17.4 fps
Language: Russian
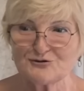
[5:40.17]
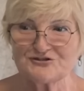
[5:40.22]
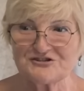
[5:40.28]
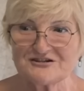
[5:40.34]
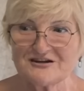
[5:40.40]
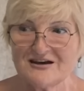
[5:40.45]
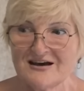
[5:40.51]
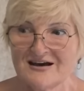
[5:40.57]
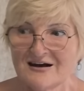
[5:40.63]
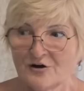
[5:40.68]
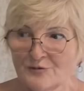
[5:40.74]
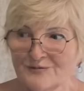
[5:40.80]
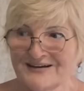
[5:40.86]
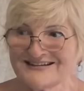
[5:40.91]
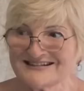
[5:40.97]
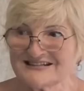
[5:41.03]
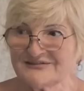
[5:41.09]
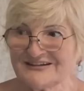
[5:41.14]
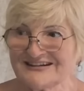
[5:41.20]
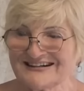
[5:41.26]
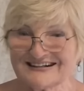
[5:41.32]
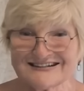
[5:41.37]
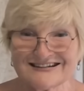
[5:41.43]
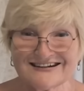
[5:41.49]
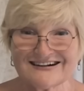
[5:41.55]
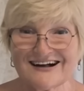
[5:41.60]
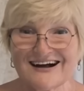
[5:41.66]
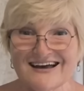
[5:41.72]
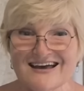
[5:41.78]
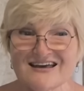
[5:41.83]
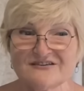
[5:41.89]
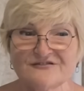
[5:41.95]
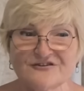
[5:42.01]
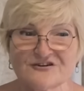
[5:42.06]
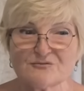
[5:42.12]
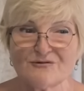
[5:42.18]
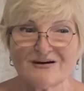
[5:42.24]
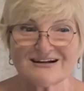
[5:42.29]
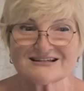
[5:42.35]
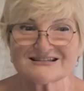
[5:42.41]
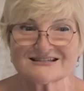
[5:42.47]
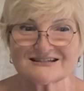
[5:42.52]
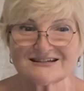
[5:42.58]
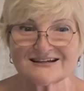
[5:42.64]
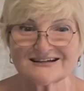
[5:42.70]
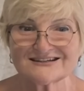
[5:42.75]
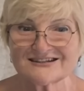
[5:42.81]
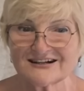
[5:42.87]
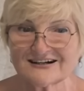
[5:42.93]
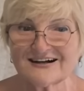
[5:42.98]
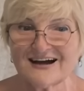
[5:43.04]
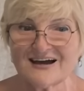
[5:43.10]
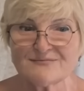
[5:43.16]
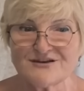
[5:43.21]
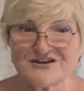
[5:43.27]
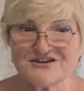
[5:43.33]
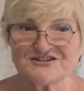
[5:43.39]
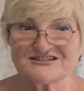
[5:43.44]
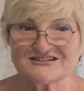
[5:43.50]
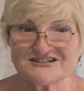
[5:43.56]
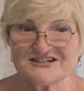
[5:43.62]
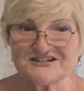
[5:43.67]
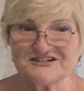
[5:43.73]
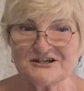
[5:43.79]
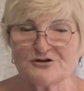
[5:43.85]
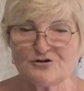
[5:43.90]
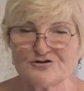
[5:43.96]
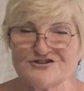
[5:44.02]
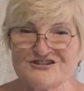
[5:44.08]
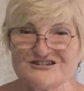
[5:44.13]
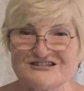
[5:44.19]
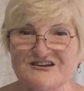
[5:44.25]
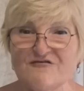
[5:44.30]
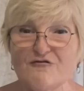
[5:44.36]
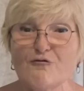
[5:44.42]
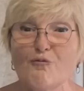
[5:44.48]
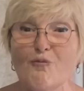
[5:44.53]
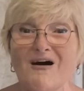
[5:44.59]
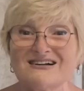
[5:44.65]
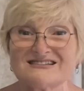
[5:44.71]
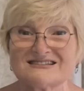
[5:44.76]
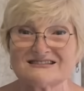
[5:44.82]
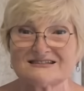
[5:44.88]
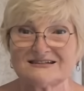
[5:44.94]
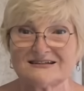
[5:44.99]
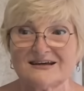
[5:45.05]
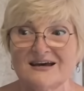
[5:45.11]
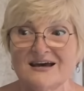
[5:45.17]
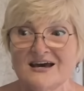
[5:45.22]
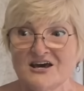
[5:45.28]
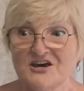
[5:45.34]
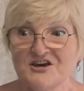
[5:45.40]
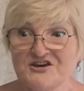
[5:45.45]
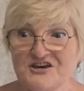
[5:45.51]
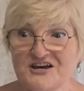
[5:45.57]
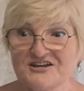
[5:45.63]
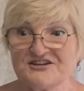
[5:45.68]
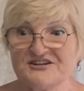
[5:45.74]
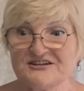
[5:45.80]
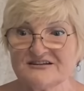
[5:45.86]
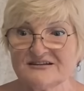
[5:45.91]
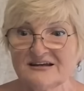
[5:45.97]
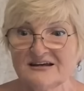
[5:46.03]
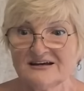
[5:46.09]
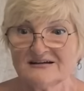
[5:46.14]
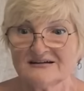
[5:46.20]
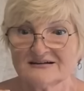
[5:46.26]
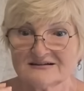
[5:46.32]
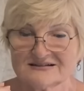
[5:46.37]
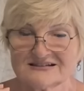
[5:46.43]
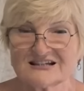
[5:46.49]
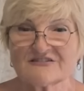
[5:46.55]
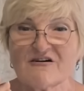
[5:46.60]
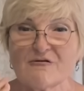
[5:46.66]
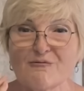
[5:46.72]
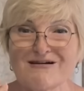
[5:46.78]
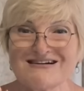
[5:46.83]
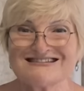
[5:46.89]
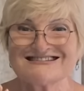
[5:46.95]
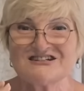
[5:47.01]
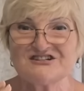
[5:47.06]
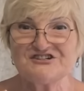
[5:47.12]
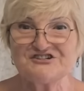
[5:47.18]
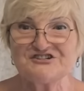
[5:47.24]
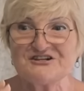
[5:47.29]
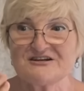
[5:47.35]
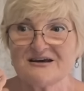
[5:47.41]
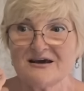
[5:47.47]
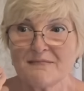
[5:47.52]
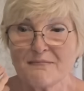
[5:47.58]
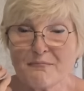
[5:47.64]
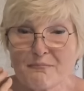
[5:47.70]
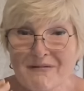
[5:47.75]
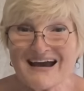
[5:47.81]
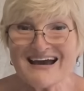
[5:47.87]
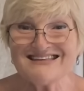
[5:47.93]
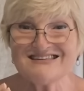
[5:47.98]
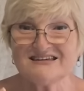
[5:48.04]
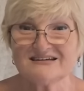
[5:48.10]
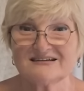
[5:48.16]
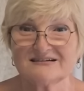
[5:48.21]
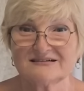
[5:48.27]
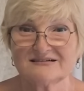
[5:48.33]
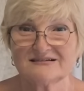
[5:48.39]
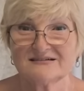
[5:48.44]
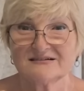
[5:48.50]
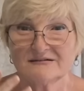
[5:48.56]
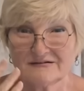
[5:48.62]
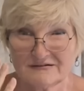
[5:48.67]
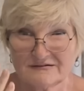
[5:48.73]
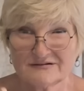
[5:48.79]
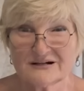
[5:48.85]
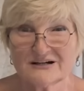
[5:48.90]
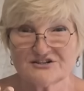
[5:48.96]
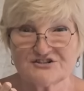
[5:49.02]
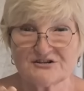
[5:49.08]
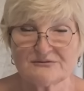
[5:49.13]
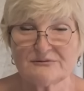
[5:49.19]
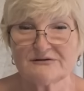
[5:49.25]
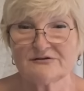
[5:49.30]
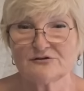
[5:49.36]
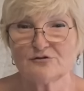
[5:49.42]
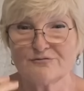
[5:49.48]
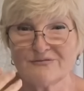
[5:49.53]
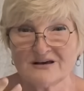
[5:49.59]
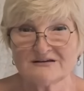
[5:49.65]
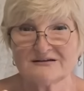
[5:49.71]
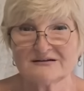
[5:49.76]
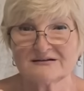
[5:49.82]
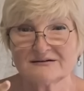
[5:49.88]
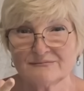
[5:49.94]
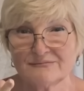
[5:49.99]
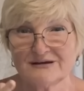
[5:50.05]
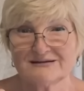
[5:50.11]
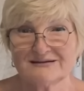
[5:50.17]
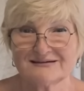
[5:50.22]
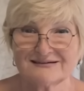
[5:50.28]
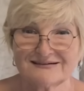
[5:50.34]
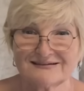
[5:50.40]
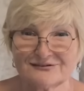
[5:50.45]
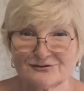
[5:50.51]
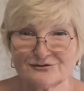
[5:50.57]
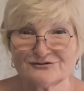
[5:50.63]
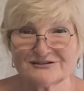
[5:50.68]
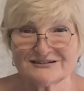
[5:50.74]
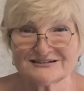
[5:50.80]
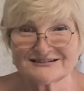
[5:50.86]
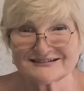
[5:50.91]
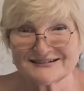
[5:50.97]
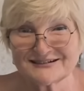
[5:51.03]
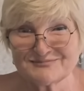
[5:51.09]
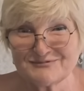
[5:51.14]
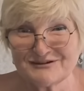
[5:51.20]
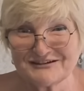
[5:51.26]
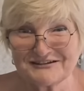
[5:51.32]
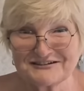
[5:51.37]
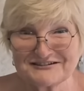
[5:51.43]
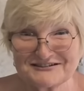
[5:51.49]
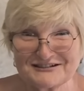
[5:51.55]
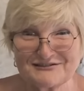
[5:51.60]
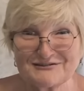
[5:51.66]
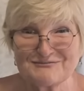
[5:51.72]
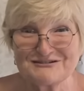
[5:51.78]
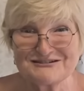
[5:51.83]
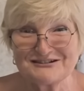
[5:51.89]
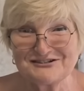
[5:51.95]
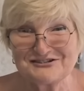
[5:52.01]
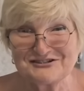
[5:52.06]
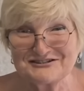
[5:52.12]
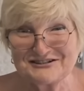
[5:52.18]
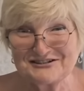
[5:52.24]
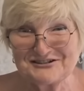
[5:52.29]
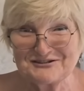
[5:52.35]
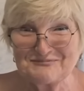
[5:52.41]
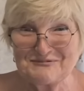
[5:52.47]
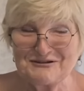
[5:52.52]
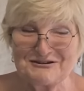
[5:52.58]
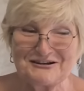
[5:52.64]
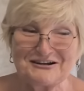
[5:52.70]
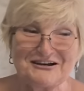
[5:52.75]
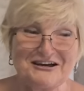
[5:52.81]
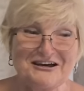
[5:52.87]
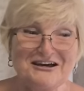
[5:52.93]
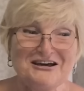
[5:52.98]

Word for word: очень. У меня действительно такая информация, такая, мне не стыдно ее нести в массы. И ни один э, здравомыслящий медик – врач, я имею в виду, медик, медик, тут надо сказать медик, здравомыслящий, значит, медик,